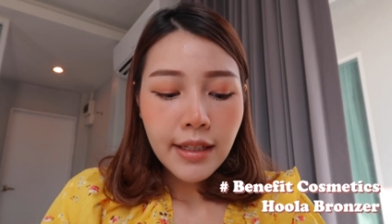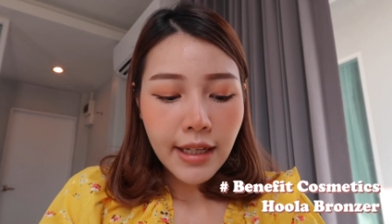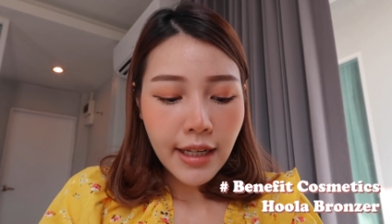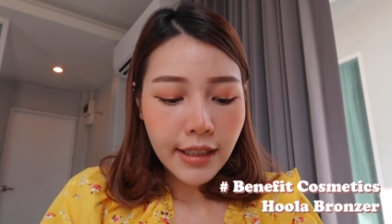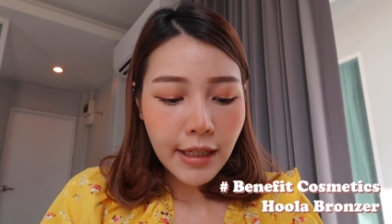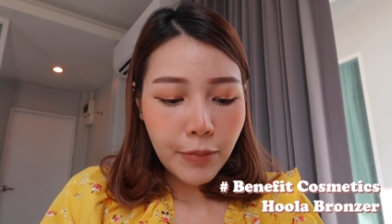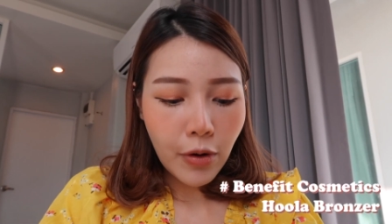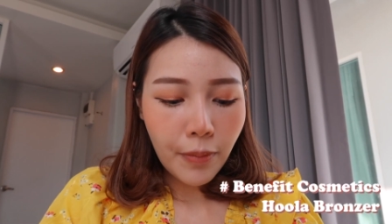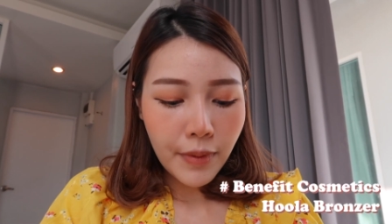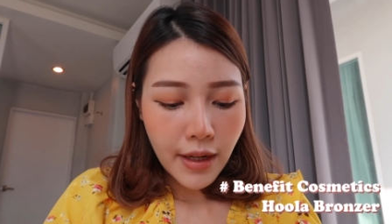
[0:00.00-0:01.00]
ในการเก็บ
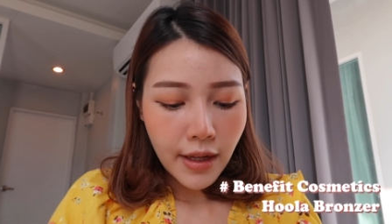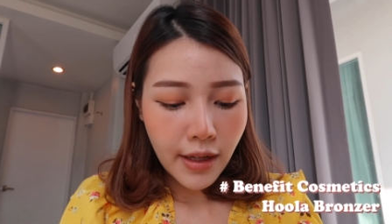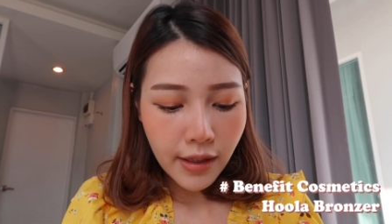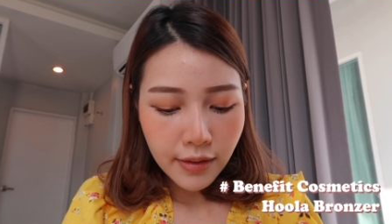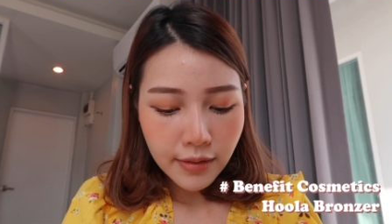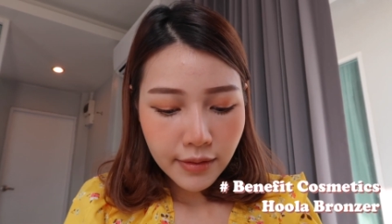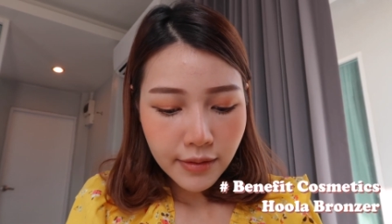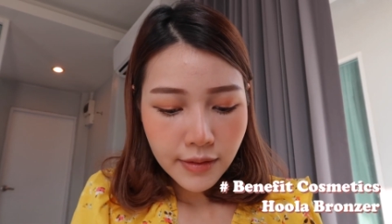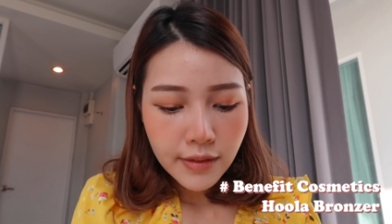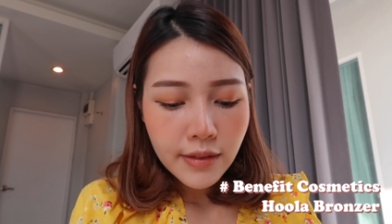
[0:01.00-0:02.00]
กรอบหน้า
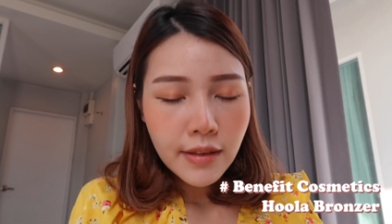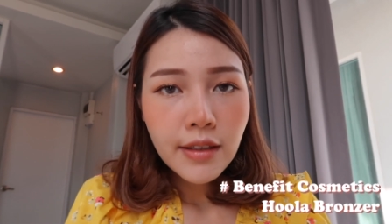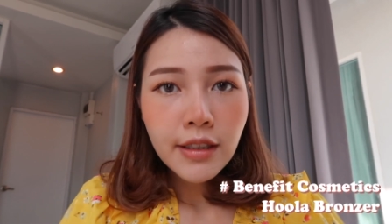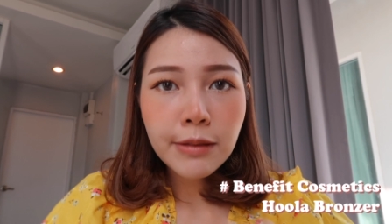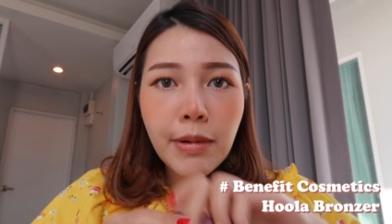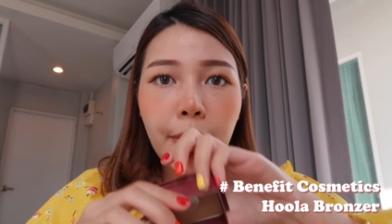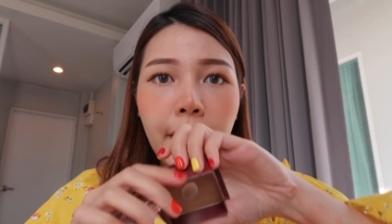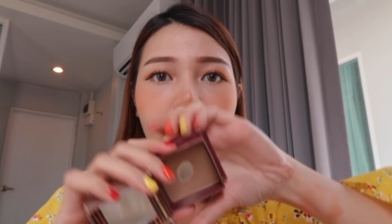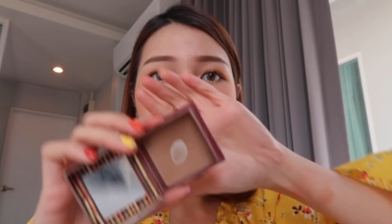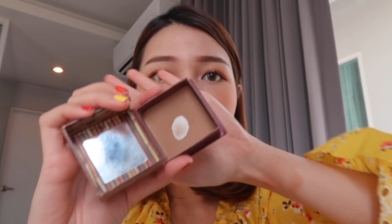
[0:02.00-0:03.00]
คือแบบ
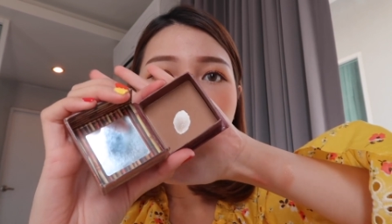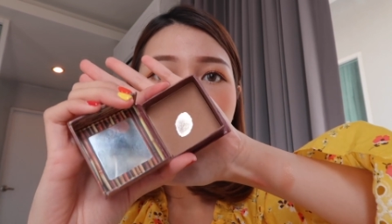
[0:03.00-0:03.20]
ข้างใน